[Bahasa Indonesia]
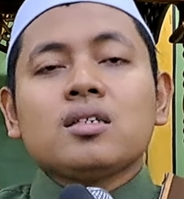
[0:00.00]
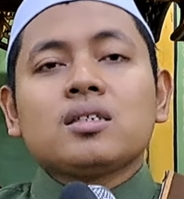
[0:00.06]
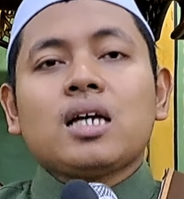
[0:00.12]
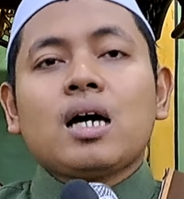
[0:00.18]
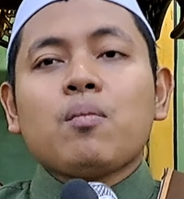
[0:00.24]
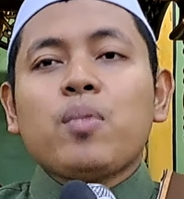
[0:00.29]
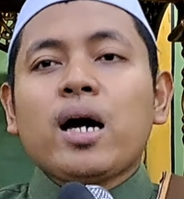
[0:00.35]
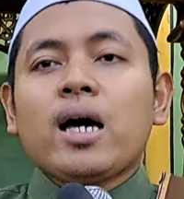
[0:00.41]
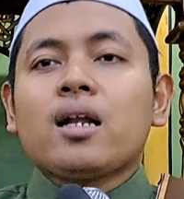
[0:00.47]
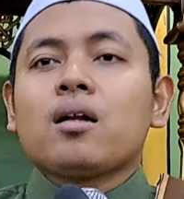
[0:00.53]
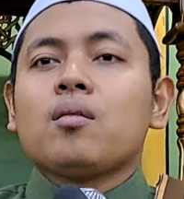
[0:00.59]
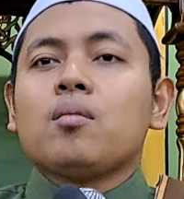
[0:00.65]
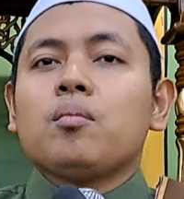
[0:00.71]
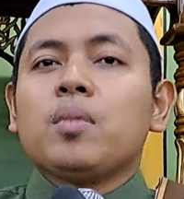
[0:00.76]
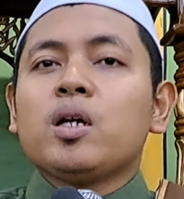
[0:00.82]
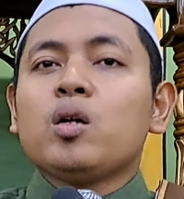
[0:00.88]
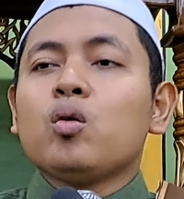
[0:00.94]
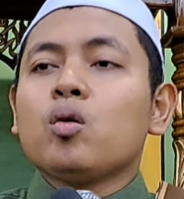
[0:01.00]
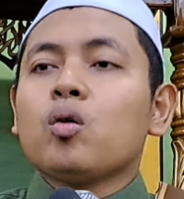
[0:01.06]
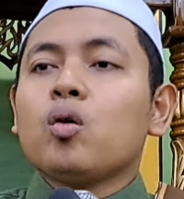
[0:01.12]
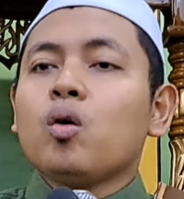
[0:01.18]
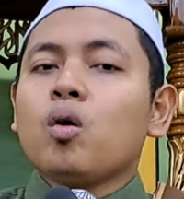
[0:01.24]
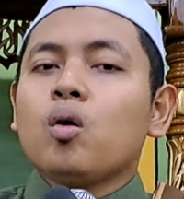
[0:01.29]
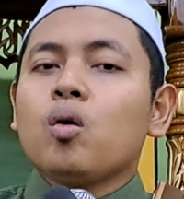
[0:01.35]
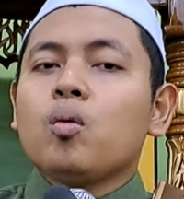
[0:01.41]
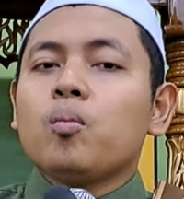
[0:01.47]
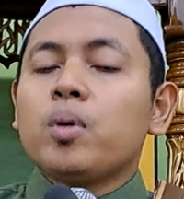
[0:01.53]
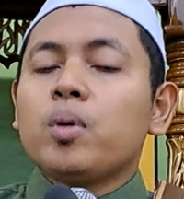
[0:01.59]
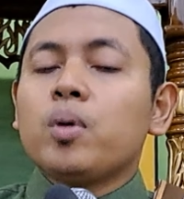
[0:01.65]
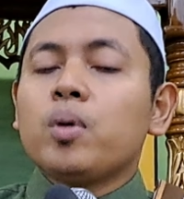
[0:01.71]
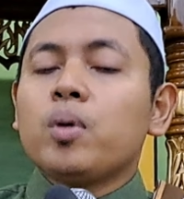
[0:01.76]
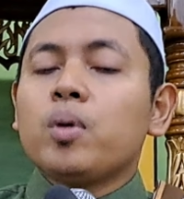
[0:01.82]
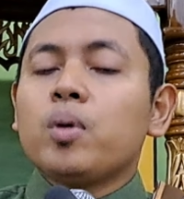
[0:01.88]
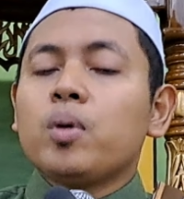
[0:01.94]
Sabar menunggu
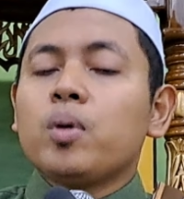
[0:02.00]
beduk